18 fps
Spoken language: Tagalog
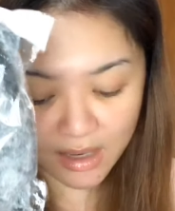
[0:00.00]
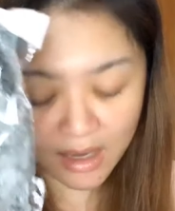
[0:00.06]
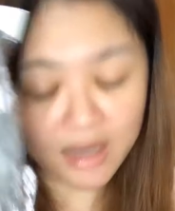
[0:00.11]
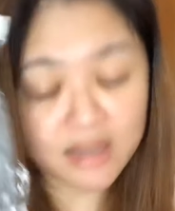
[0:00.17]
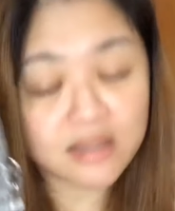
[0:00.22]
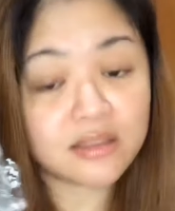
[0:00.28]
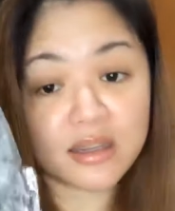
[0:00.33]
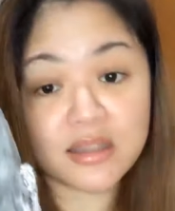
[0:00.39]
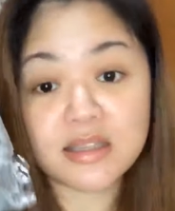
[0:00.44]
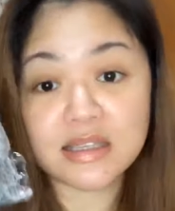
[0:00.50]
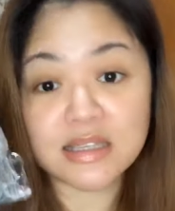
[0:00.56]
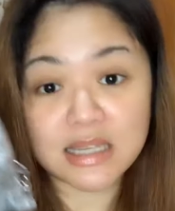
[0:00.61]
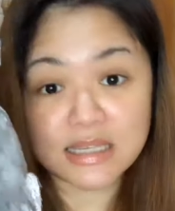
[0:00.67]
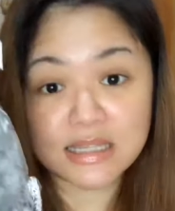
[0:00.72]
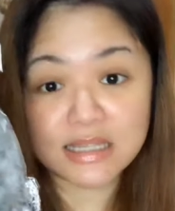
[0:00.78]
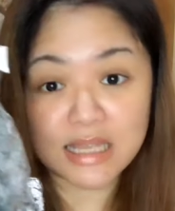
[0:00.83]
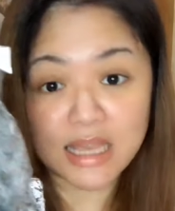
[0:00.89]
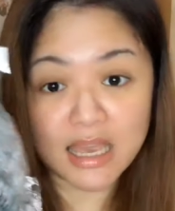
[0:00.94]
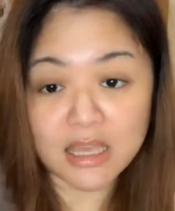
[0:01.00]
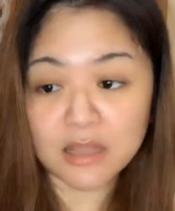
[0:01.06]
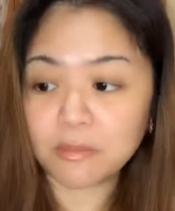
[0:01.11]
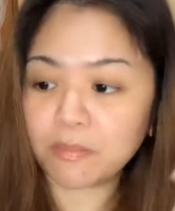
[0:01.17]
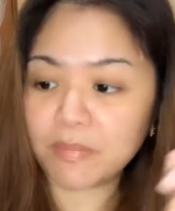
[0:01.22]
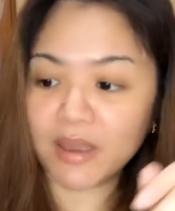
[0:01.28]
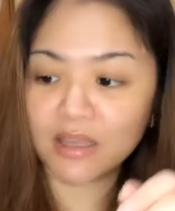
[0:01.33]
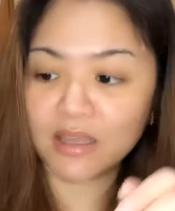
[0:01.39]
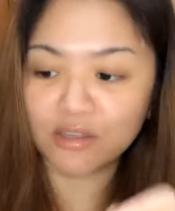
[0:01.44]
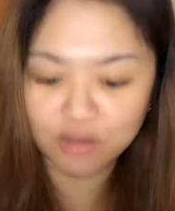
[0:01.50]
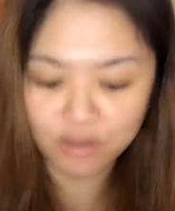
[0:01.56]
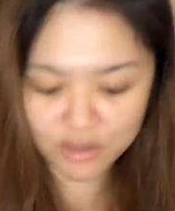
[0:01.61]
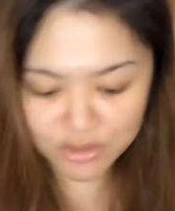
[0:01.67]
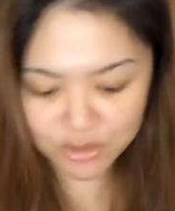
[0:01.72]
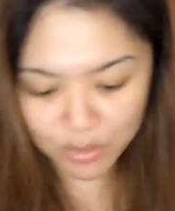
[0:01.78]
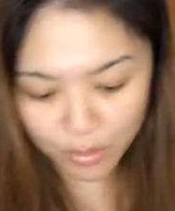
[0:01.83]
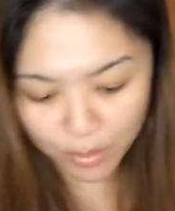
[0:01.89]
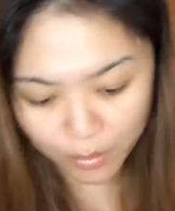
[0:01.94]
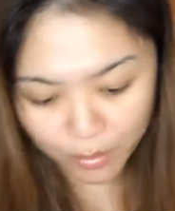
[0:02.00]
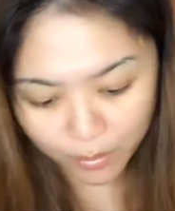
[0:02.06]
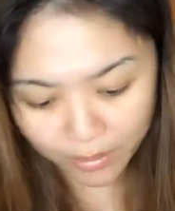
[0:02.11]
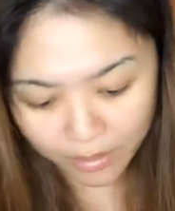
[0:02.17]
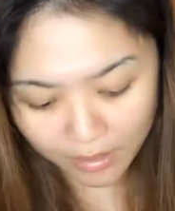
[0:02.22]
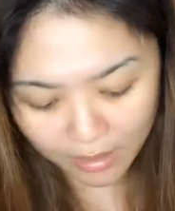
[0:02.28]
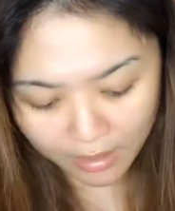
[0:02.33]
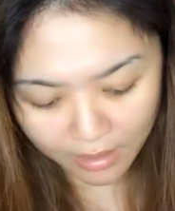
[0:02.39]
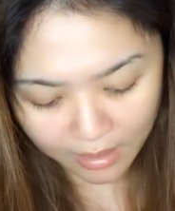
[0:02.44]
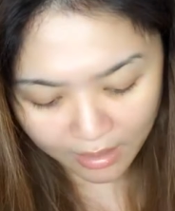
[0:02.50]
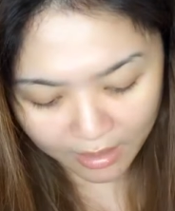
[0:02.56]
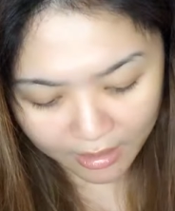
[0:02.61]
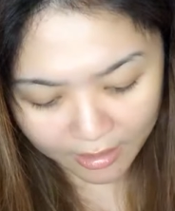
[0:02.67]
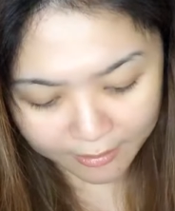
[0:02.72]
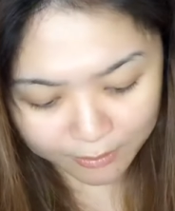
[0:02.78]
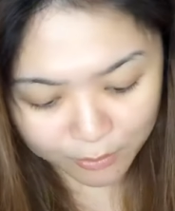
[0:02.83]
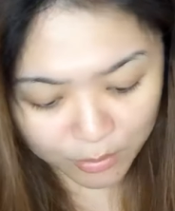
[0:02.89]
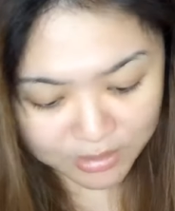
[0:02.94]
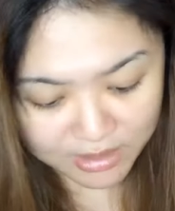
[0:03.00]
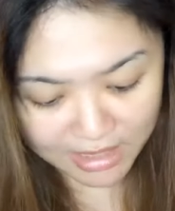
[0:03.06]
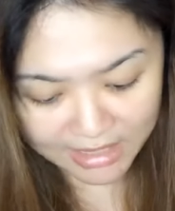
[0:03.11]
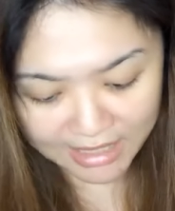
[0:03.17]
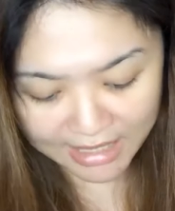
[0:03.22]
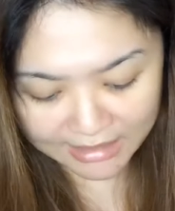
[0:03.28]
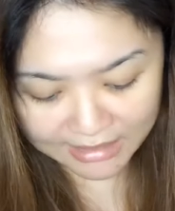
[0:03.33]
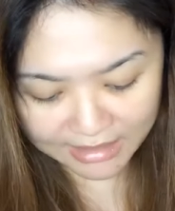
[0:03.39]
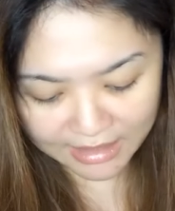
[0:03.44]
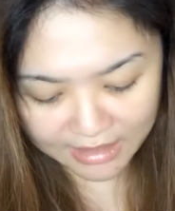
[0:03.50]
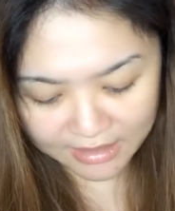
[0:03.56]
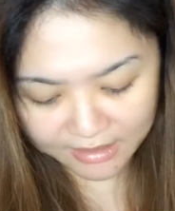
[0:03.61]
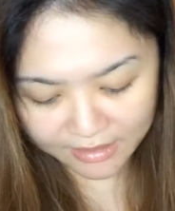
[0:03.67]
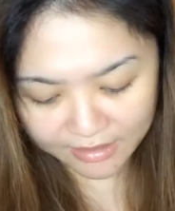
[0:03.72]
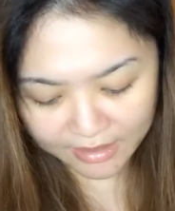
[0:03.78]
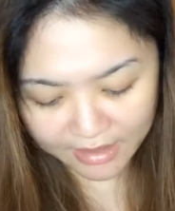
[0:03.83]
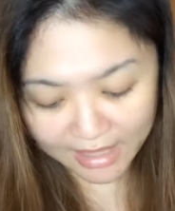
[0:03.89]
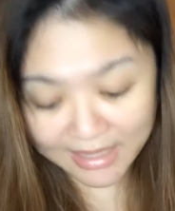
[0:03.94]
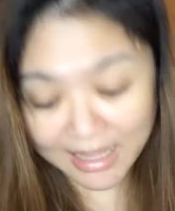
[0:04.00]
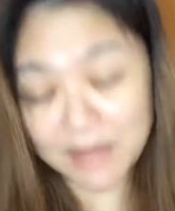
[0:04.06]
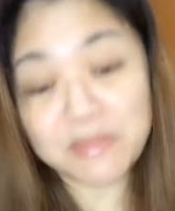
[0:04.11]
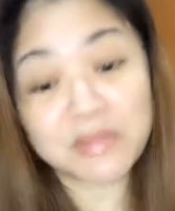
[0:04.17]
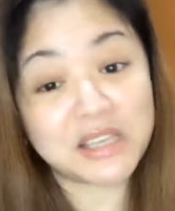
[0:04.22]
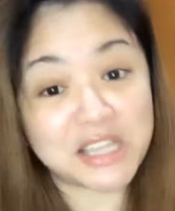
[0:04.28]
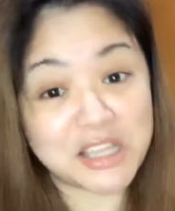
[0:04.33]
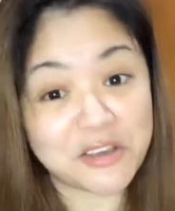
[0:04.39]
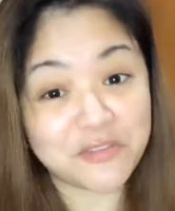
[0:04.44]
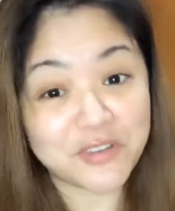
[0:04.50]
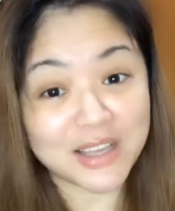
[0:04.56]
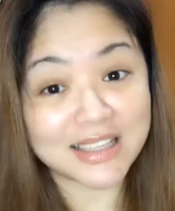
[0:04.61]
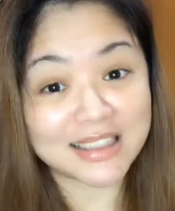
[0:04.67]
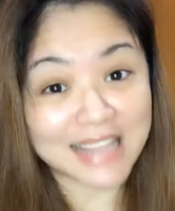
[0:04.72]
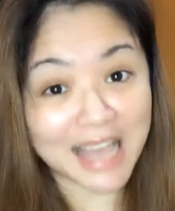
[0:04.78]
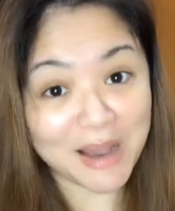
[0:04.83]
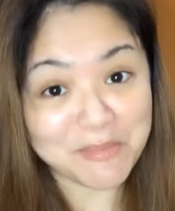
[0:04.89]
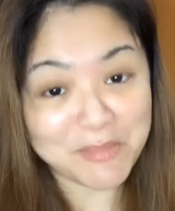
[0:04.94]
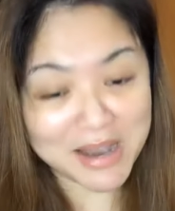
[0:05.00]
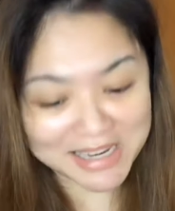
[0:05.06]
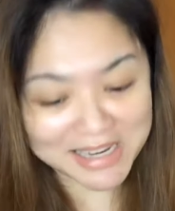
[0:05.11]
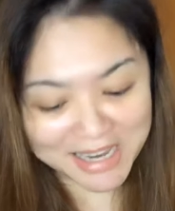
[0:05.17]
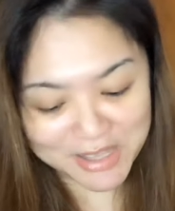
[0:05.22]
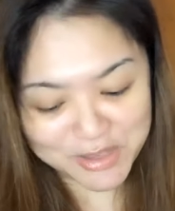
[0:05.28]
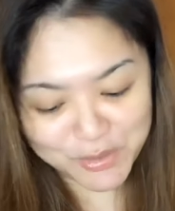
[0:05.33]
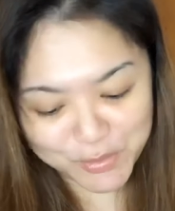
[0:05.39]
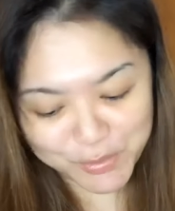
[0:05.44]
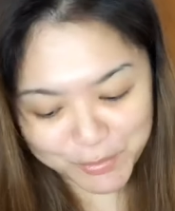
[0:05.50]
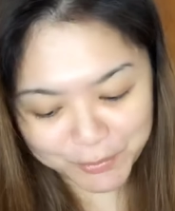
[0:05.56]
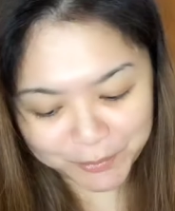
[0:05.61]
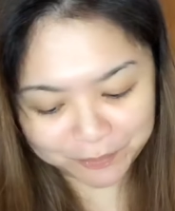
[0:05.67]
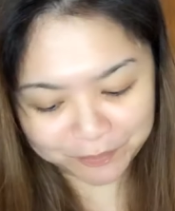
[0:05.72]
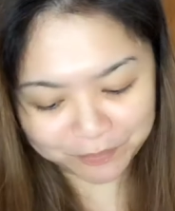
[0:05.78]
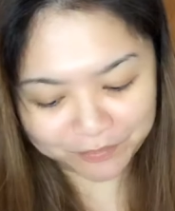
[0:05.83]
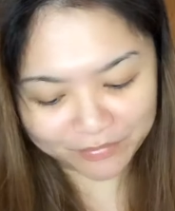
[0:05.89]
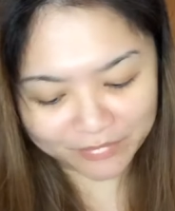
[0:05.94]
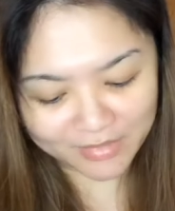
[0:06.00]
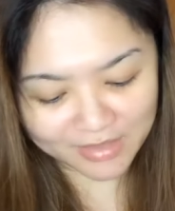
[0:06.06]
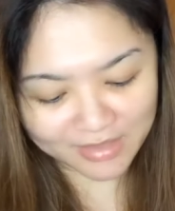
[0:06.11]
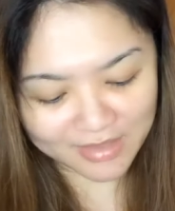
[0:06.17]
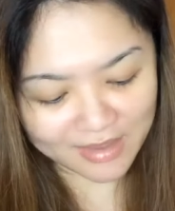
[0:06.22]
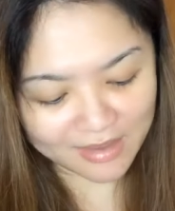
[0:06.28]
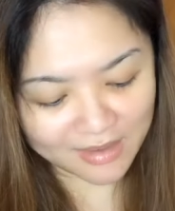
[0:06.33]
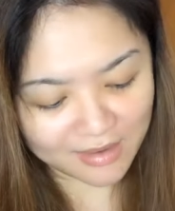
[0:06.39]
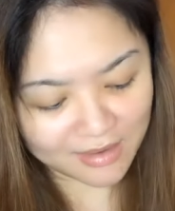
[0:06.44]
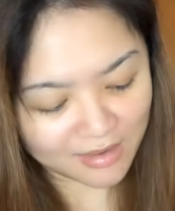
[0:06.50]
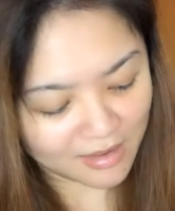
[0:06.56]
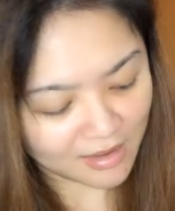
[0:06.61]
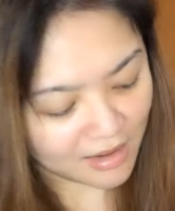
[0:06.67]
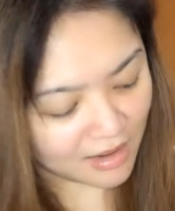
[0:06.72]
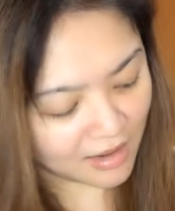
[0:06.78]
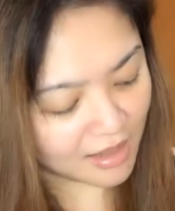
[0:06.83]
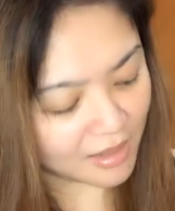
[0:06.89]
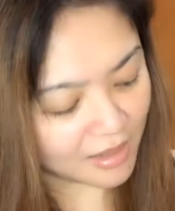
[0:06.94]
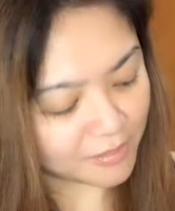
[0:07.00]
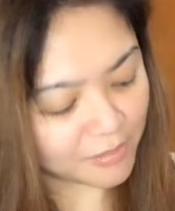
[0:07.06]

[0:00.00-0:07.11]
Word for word: 168 pesos. So, um, buksan natin. And I believe tama na yung um,